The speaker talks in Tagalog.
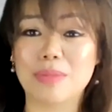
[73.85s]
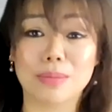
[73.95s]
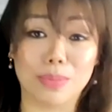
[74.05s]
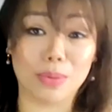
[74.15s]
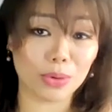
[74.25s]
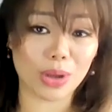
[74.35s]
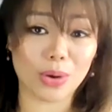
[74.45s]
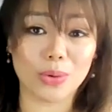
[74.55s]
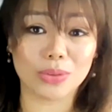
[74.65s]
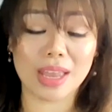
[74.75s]
mag-book
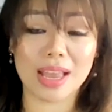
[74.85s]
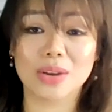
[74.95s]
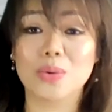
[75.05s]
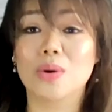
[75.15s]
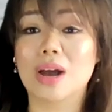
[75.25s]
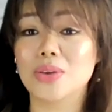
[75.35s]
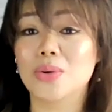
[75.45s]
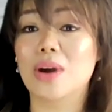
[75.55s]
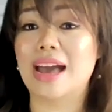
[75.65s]
ng hotel kung kayo